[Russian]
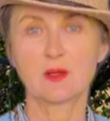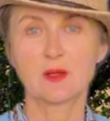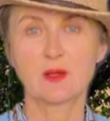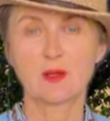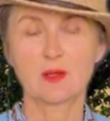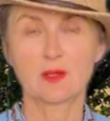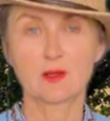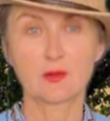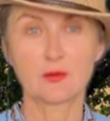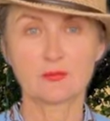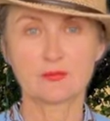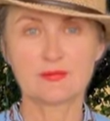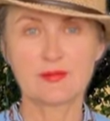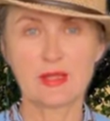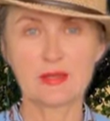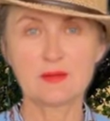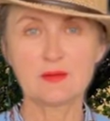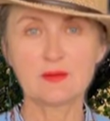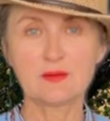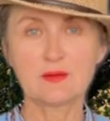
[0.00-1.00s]

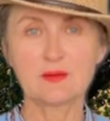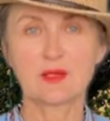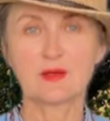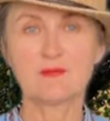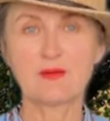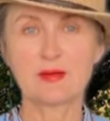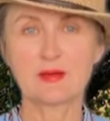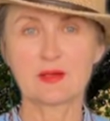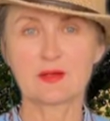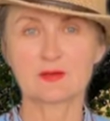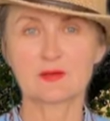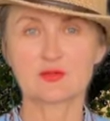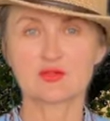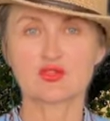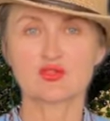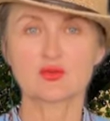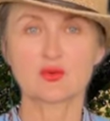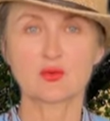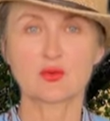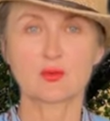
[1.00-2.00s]
Лонден, говорит,
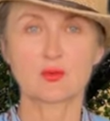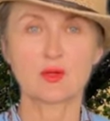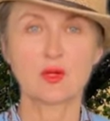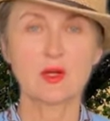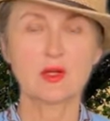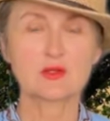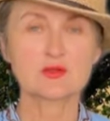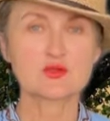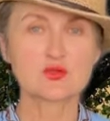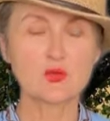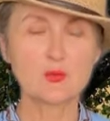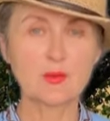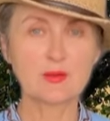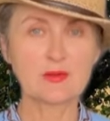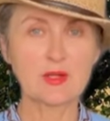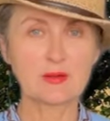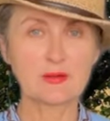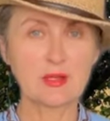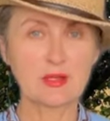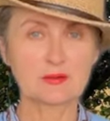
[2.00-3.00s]
что суммы
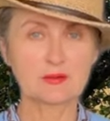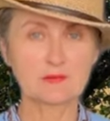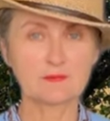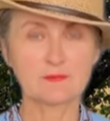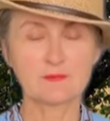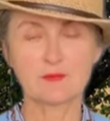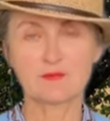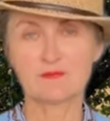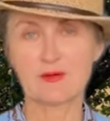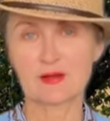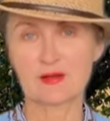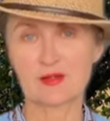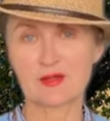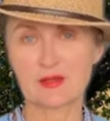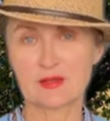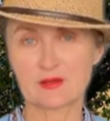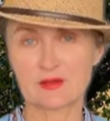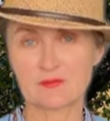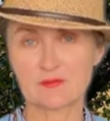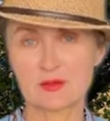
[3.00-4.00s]
донатов
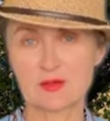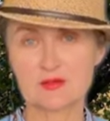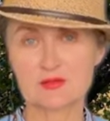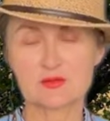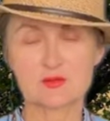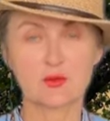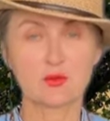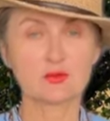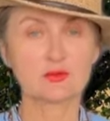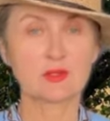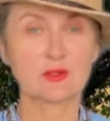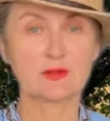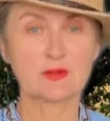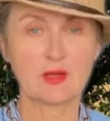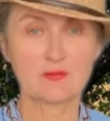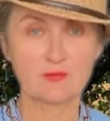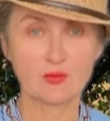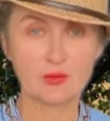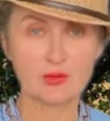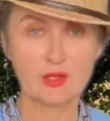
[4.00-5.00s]
варьировались от
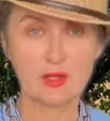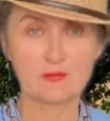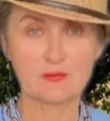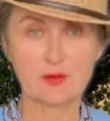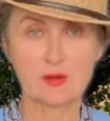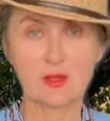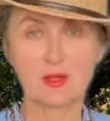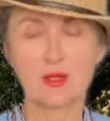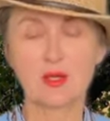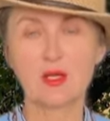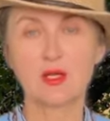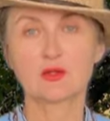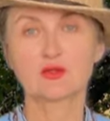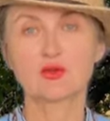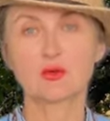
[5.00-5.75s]
1 евро до